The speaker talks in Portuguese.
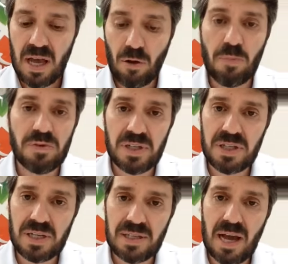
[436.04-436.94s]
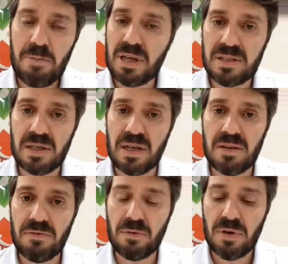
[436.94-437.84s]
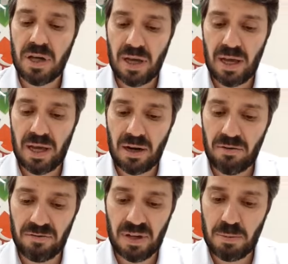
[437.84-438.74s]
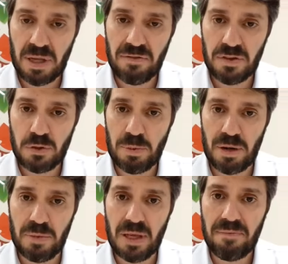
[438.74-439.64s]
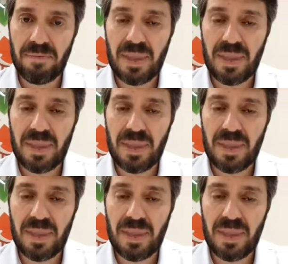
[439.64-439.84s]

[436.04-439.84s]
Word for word: Como vocês já sabem, esse livro é, não vira benefício para mim.